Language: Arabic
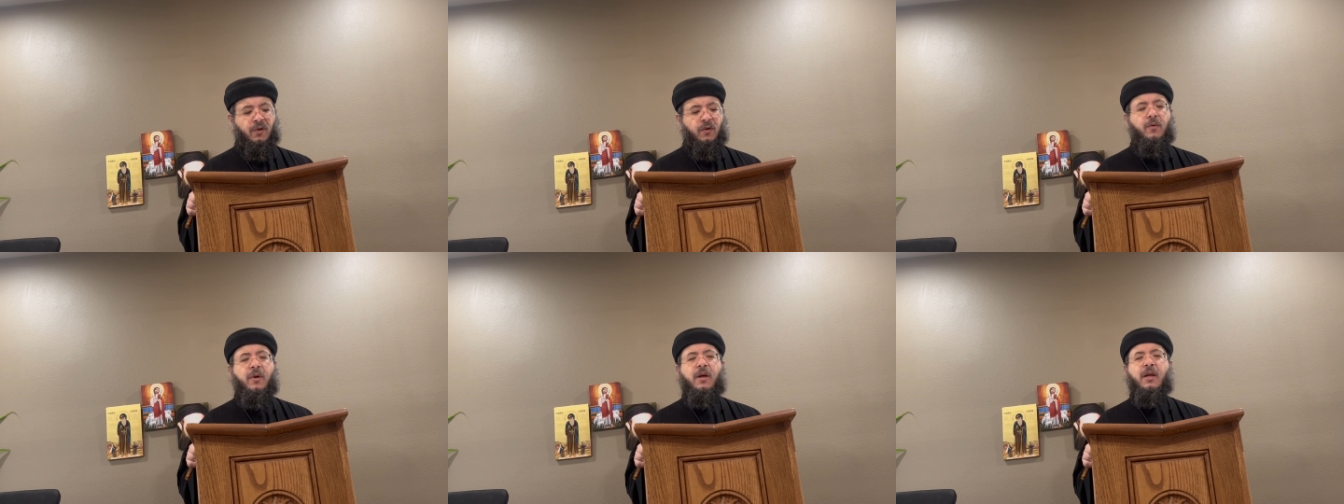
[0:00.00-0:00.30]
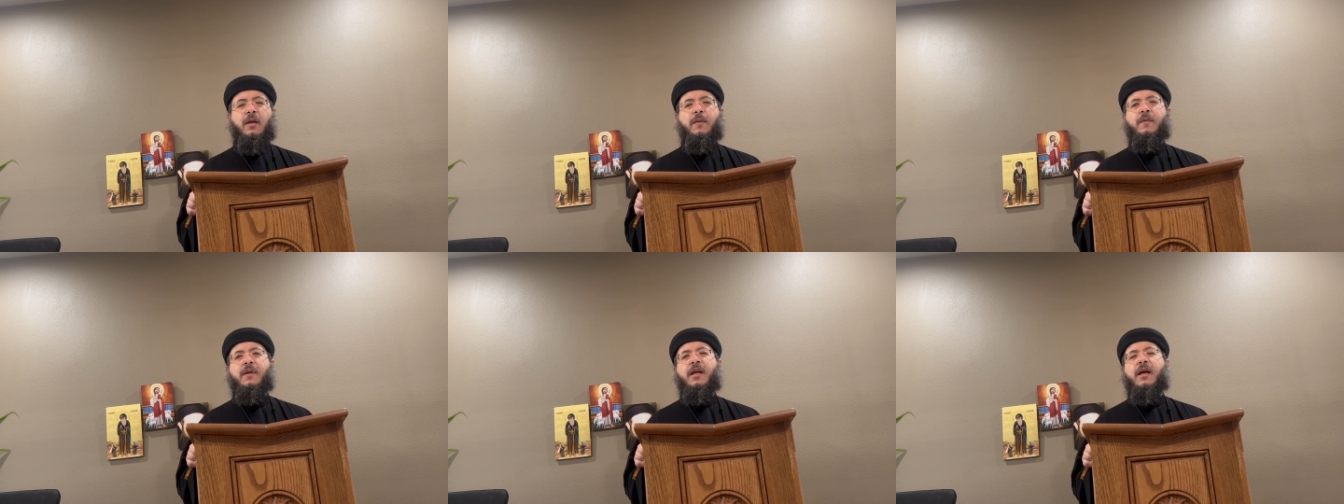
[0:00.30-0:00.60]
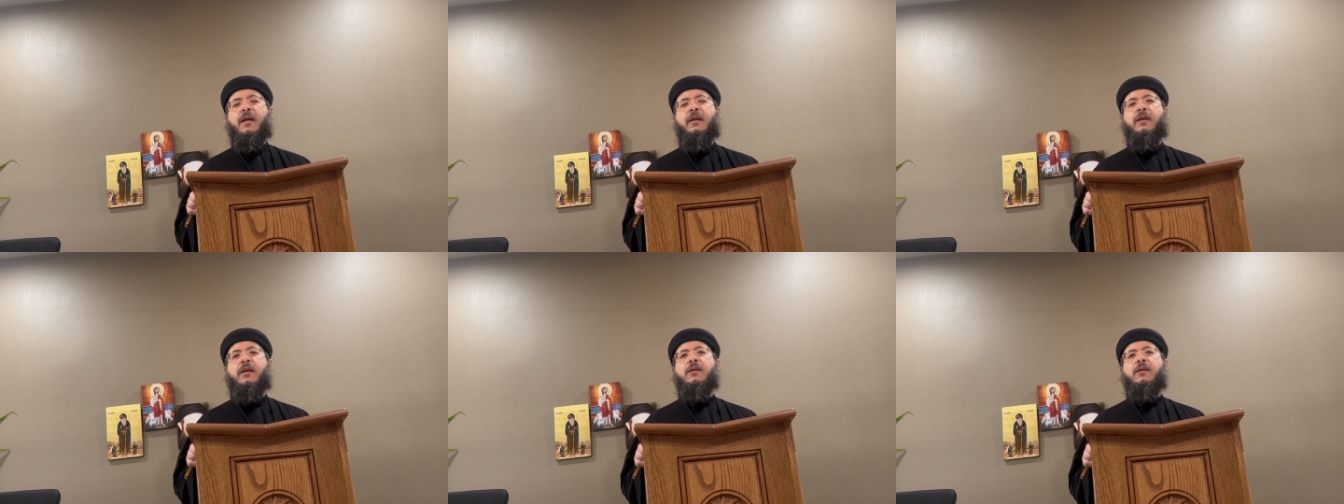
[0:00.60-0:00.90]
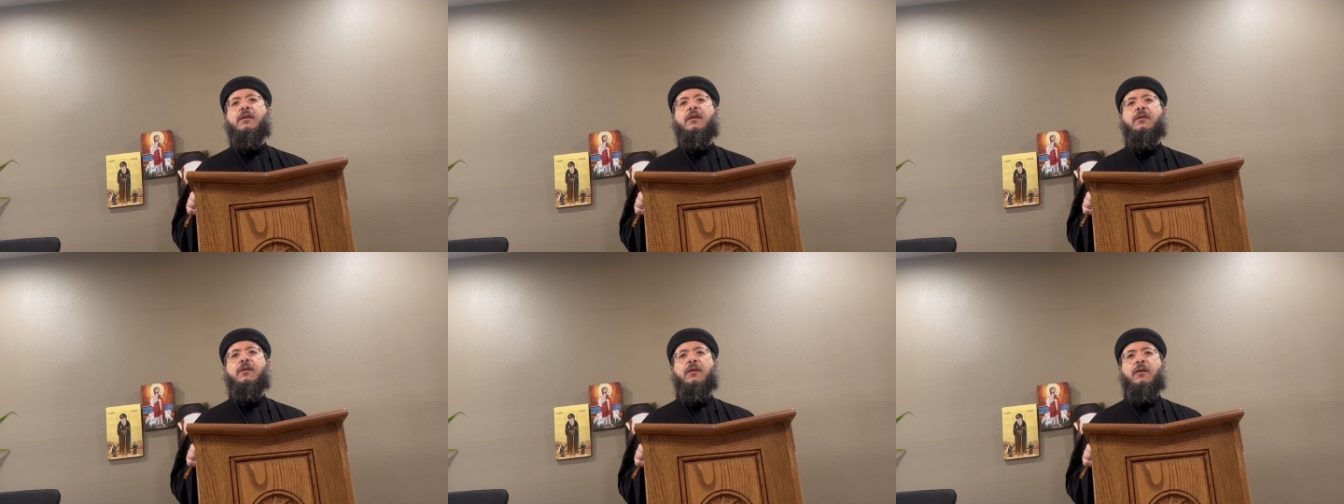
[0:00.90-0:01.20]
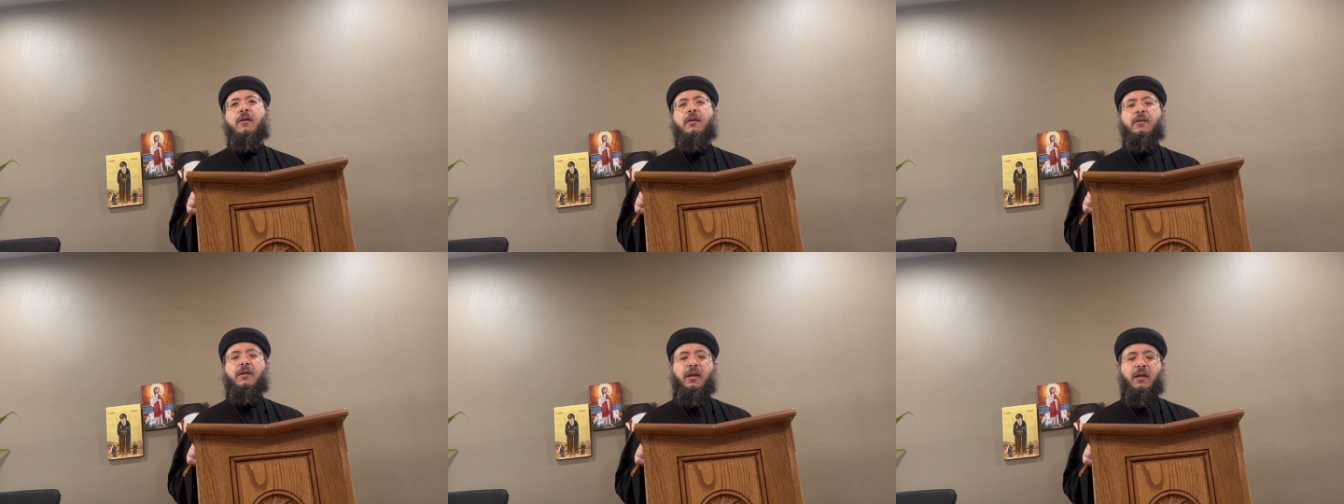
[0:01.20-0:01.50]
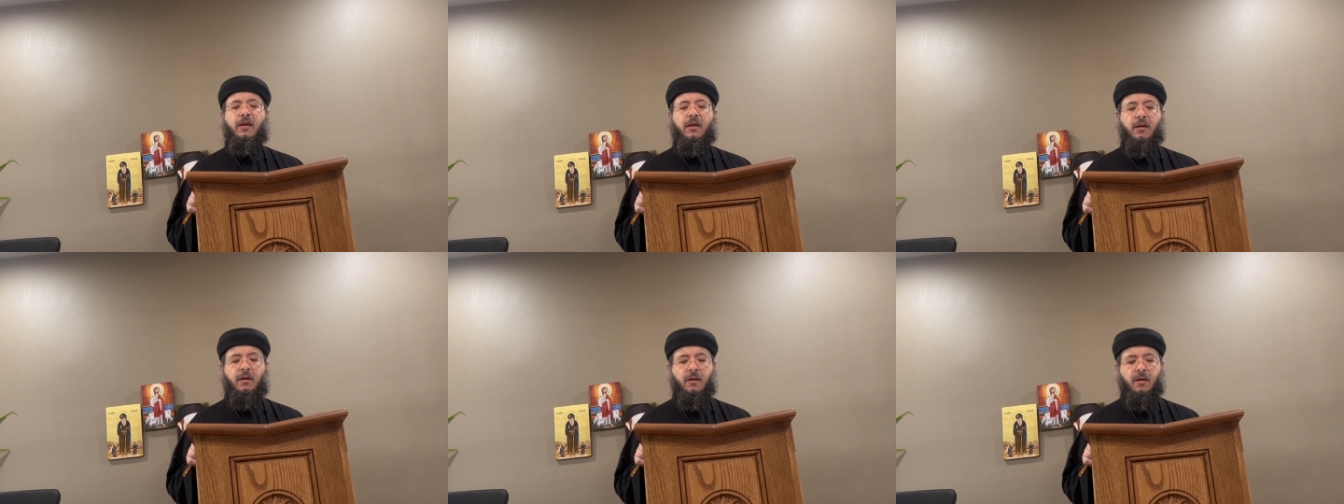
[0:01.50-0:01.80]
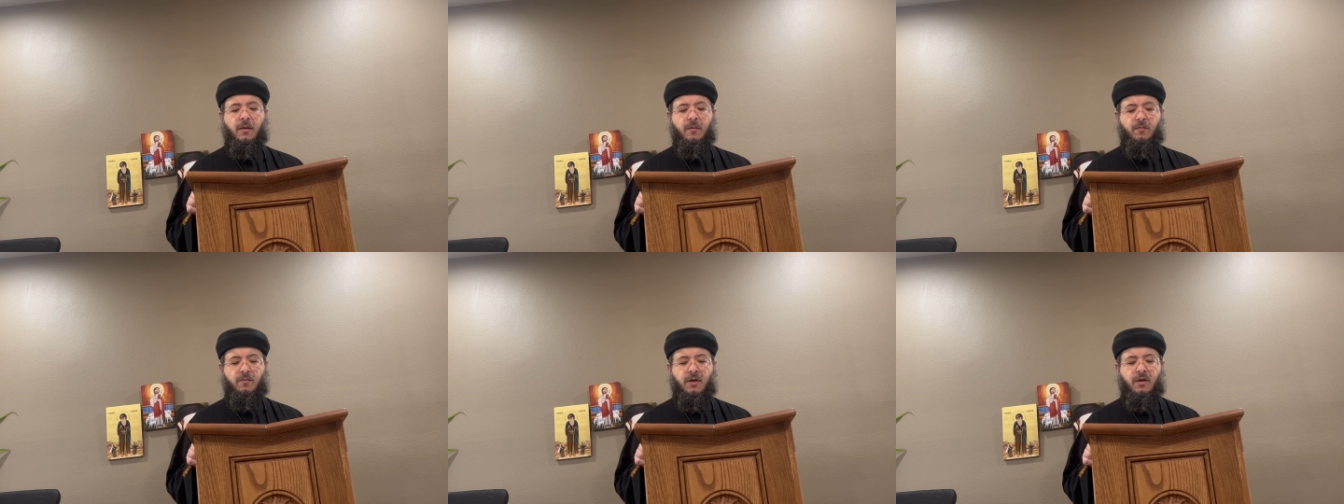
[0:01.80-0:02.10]
وهنا بنأكد إن الخطية
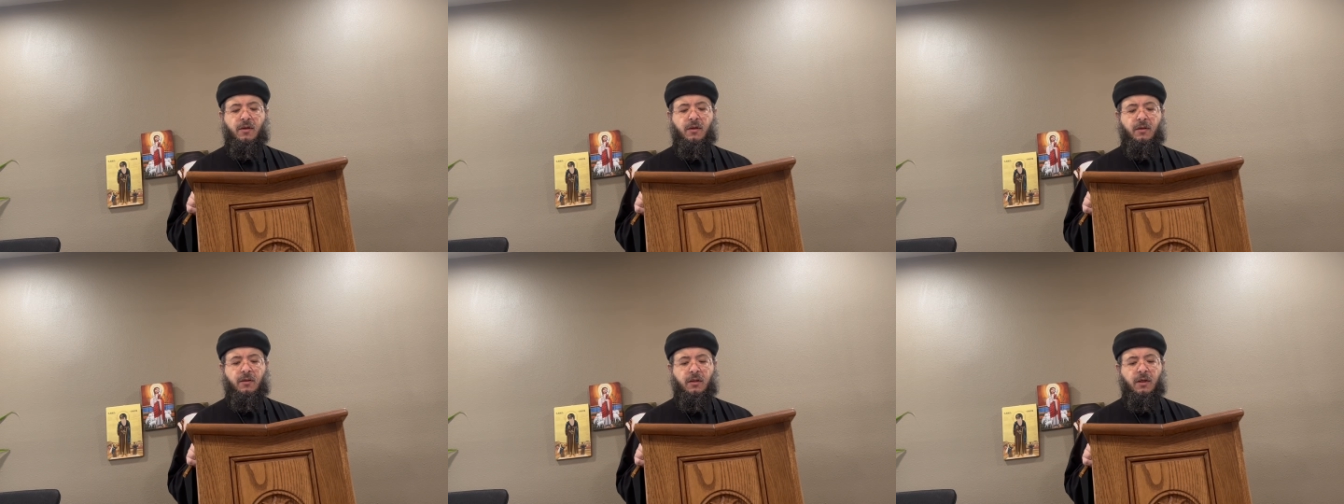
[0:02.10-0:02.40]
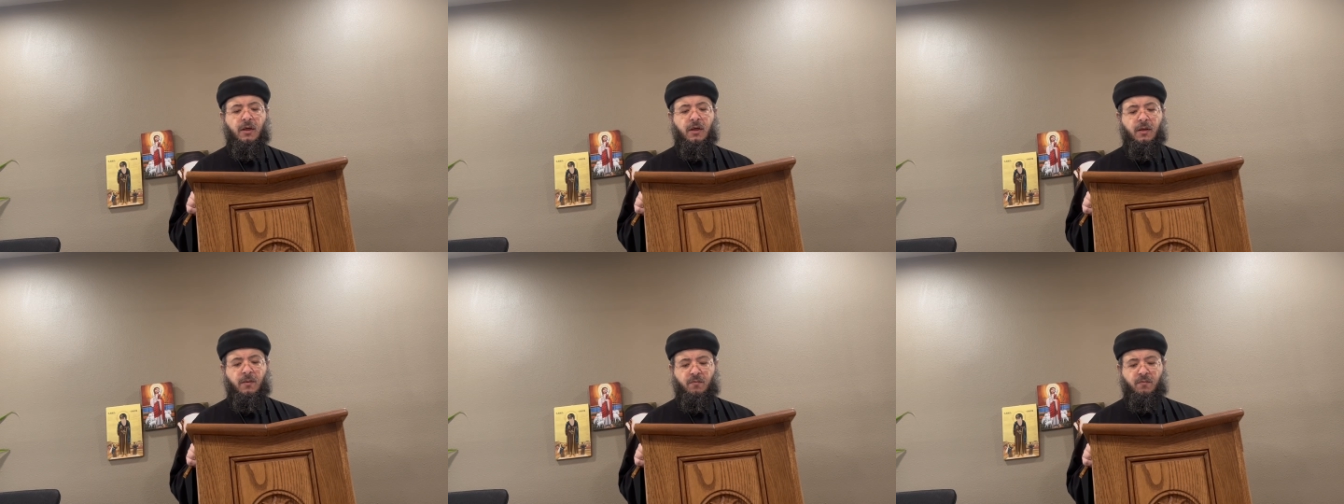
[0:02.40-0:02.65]
مرض